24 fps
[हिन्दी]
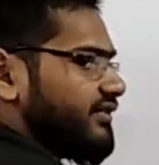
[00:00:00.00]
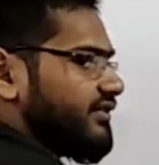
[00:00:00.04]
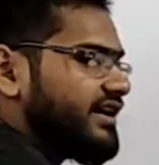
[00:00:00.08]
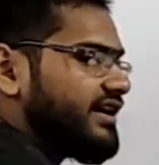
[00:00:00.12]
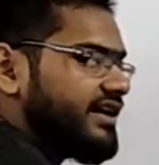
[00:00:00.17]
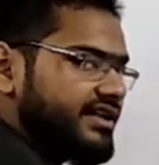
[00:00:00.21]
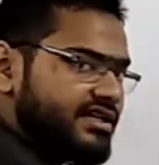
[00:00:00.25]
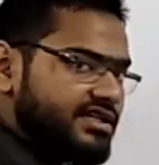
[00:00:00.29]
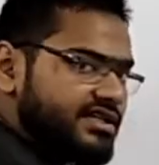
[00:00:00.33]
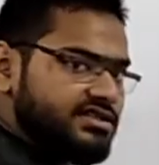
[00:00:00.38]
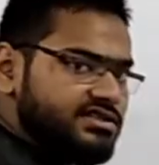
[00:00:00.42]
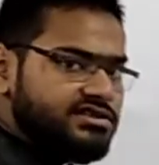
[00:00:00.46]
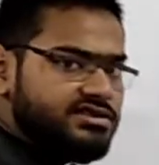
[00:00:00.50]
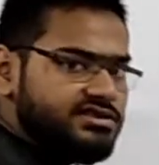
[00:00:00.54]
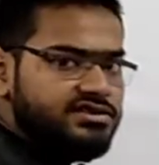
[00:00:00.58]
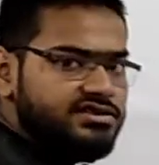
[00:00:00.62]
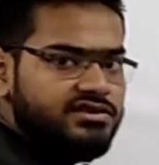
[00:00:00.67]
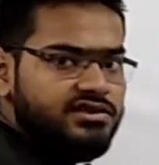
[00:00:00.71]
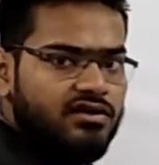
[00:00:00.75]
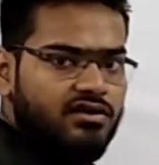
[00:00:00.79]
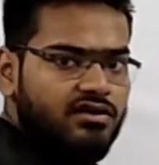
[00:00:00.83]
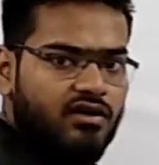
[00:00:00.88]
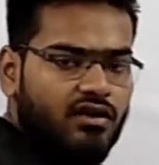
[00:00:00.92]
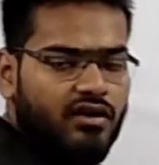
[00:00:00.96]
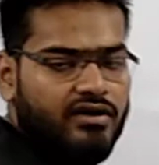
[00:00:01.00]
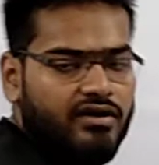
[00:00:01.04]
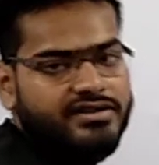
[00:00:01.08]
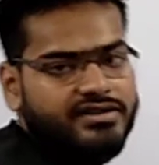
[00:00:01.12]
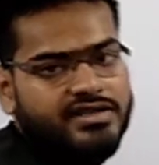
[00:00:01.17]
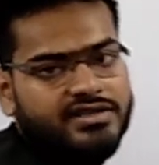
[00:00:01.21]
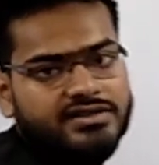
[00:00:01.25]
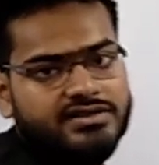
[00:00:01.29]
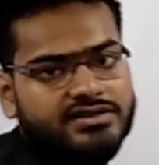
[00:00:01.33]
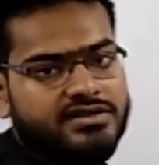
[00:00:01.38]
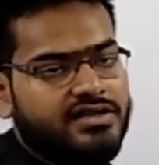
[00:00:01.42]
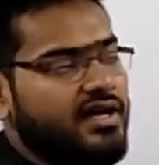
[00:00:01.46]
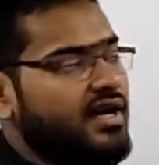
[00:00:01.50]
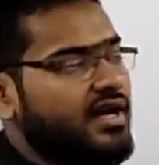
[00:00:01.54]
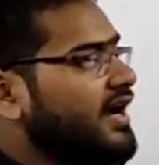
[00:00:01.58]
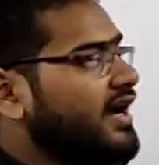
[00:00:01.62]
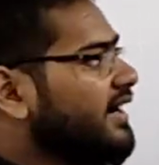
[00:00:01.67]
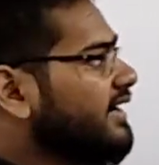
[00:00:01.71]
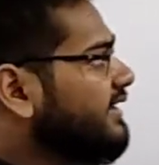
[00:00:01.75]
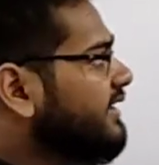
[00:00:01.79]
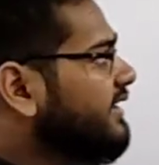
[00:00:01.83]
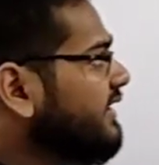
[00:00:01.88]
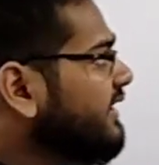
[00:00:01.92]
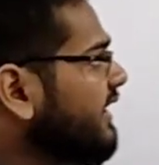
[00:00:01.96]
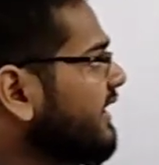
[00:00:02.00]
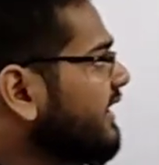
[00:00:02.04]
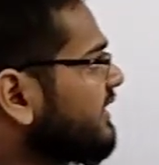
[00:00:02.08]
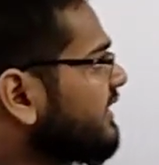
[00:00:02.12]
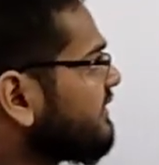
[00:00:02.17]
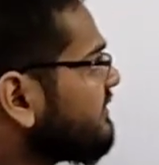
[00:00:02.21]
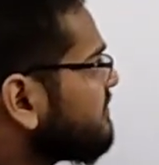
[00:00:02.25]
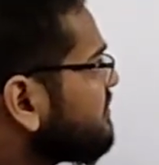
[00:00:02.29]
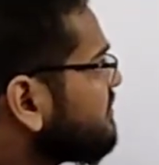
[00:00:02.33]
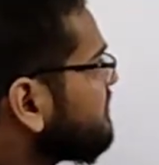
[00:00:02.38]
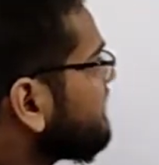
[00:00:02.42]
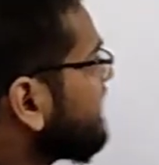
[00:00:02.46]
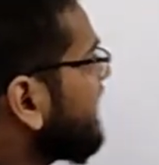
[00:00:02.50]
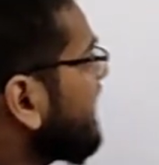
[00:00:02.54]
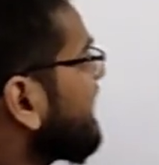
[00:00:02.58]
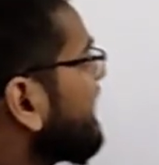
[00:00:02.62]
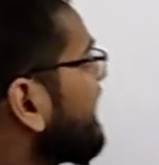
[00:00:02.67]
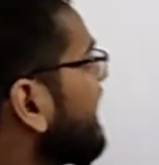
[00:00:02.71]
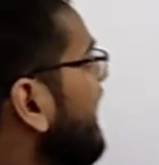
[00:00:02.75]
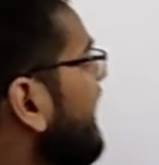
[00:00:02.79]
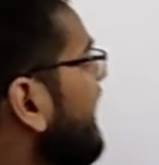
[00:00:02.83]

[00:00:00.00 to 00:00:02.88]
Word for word: ऑफ इंडियन ठीक है तो ये